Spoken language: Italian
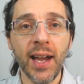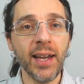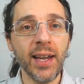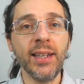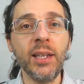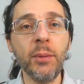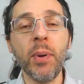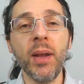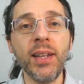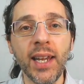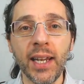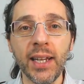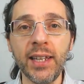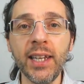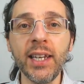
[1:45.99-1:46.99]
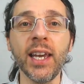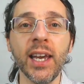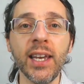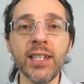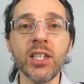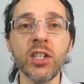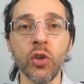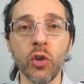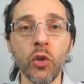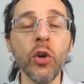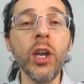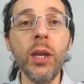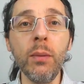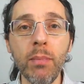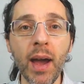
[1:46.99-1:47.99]
ai dipendenti che sono
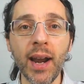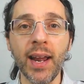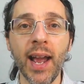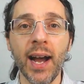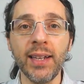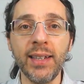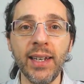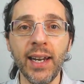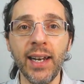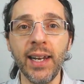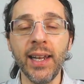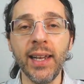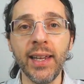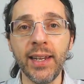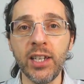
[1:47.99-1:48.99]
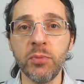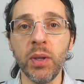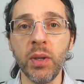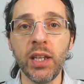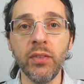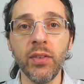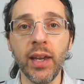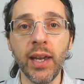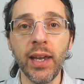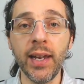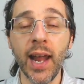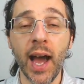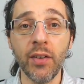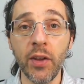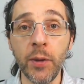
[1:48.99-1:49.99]
imbarcati nelle rispettive
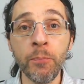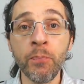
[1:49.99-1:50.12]
navi.